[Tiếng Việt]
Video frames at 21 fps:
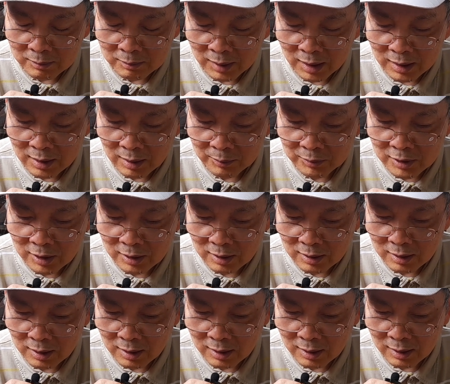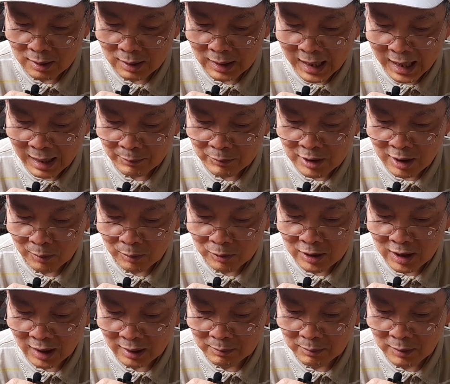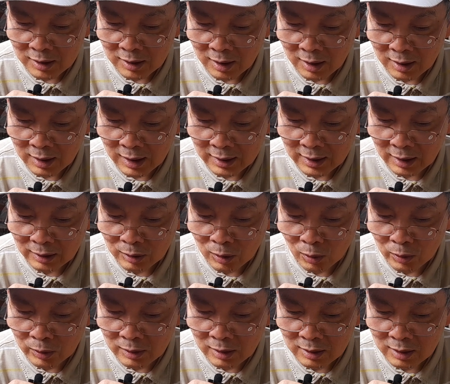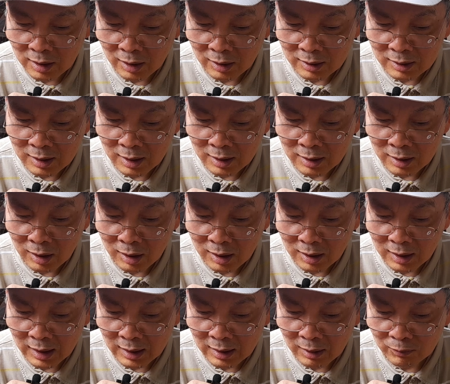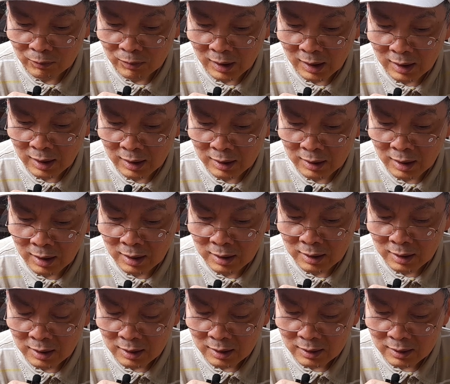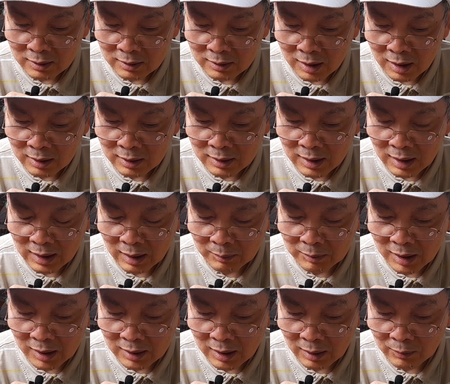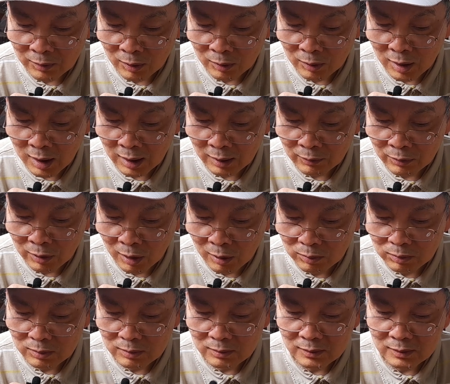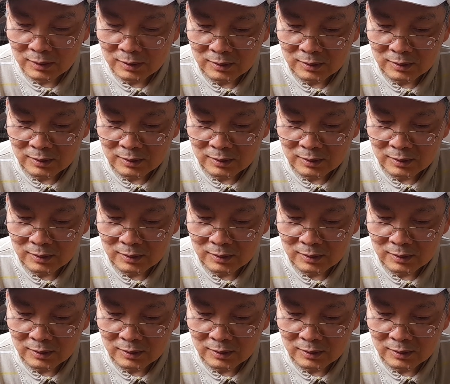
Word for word: mấy năm trước uh, làm xong sạch bây giờ lại đem thui nữa rồi thì đó là không phải là nơi để người ta cảm thấy thành phố đó hạnh phúc